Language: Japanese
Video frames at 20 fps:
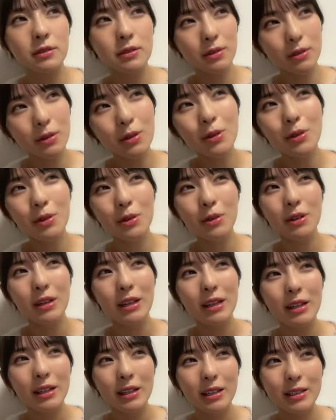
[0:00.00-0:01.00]
を
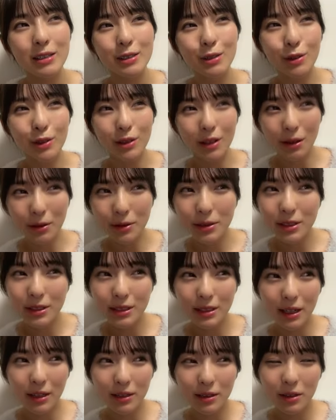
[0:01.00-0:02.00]
すごい楽しい
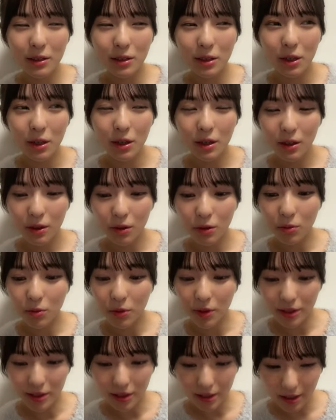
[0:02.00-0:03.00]
なって
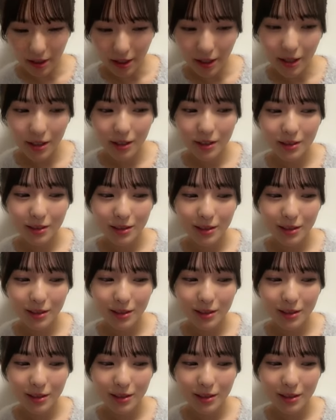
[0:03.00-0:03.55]
思えてて